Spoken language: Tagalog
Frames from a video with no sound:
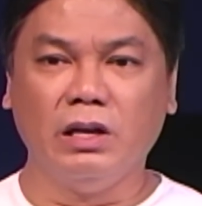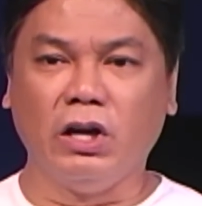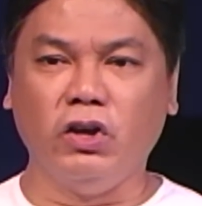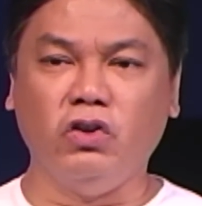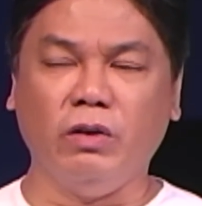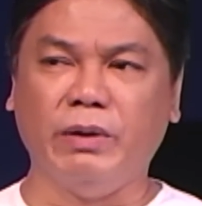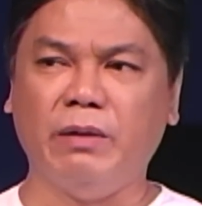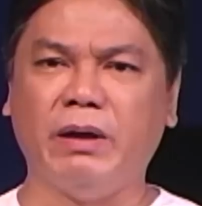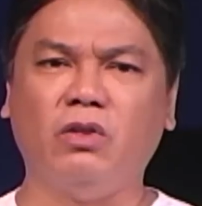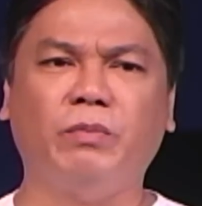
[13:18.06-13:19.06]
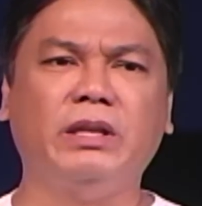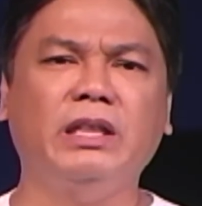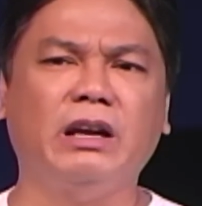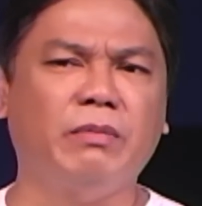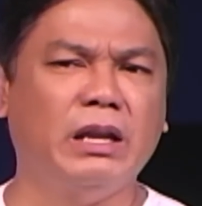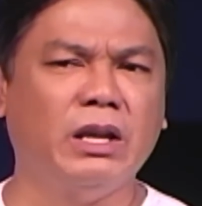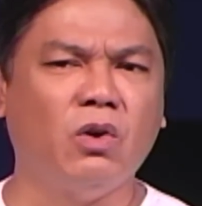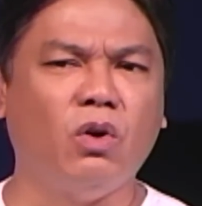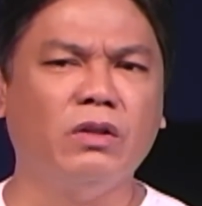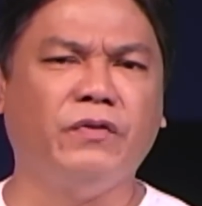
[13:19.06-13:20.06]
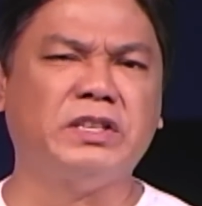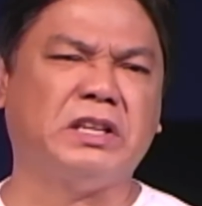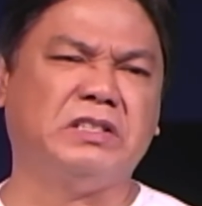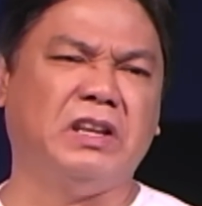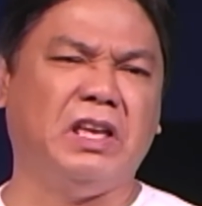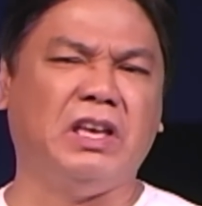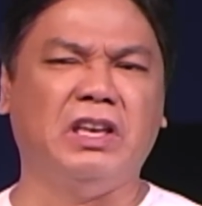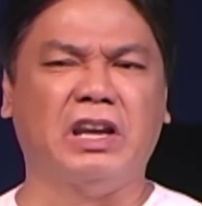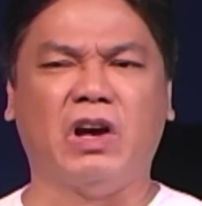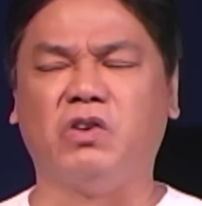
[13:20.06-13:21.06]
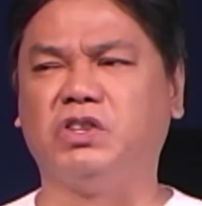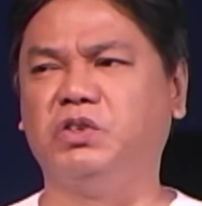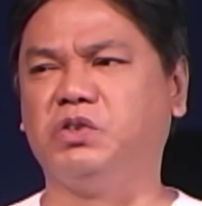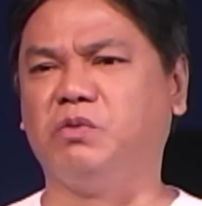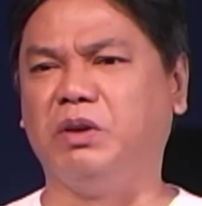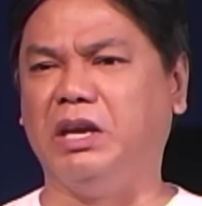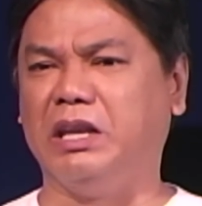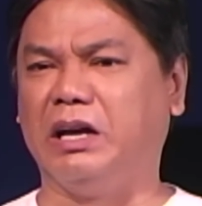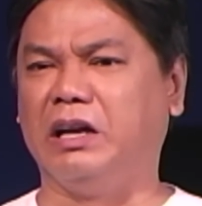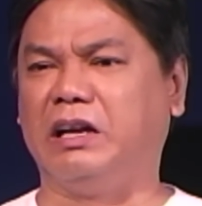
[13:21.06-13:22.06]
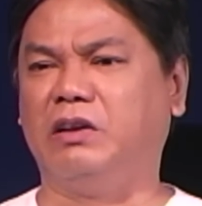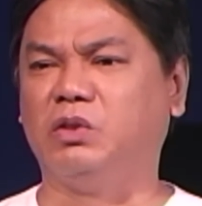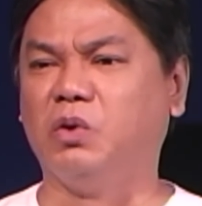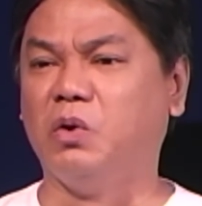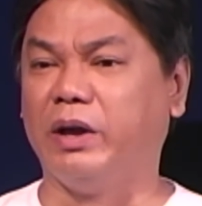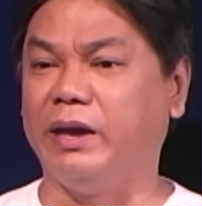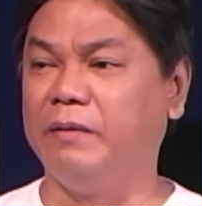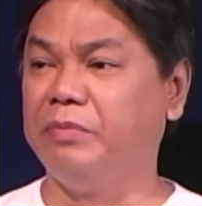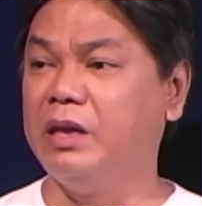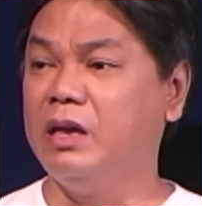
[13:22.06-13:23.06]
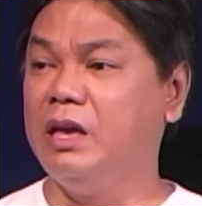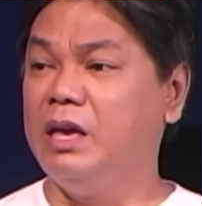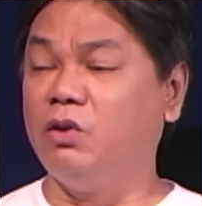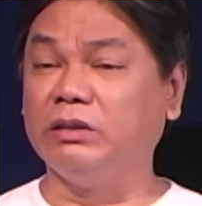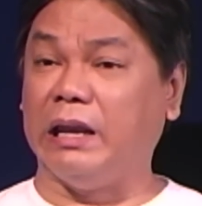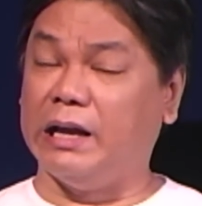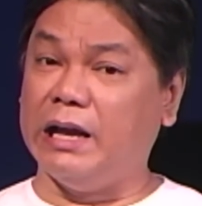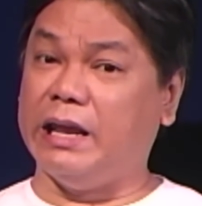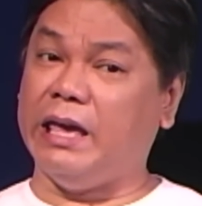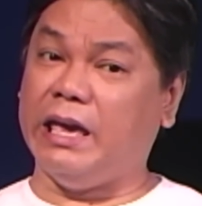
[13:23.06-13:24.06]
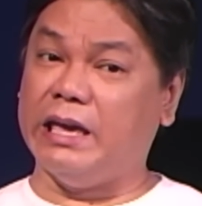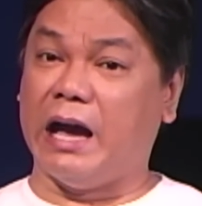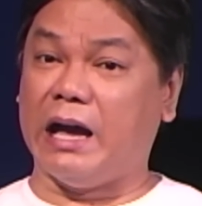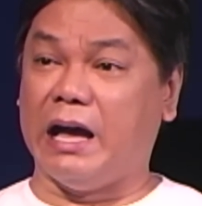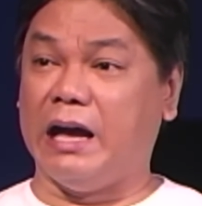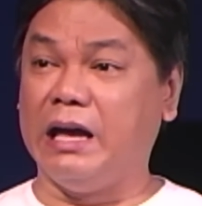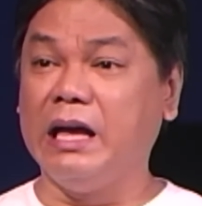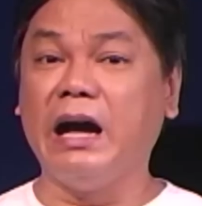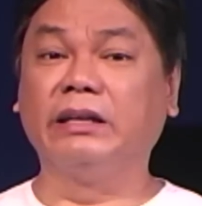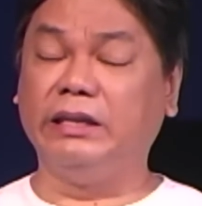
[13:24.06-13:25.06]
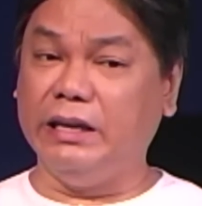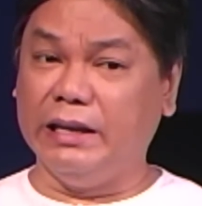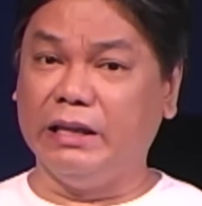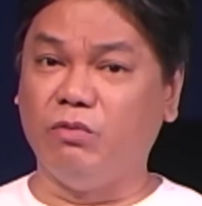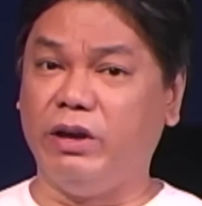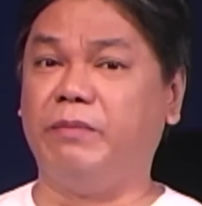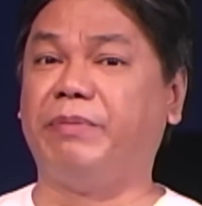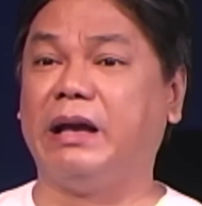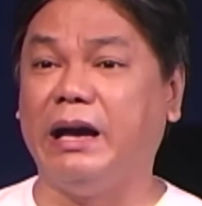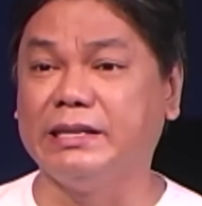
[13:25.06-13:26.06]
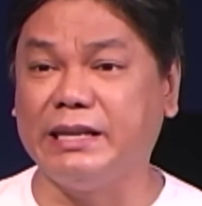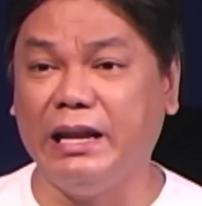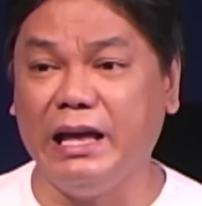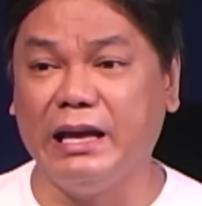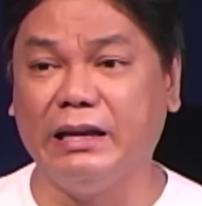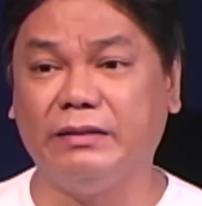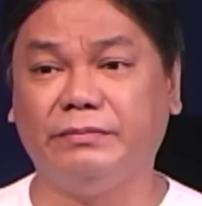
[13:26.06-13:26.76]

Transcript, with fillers: Ngayon yung iba naman, o ba't hindi ka malang nagko-confess kasi nahihiya na ako sa Diyos humingi ng dugo eh. Kung talagang nahihiya ka, ang tigilan mo ay ang pagkakasala.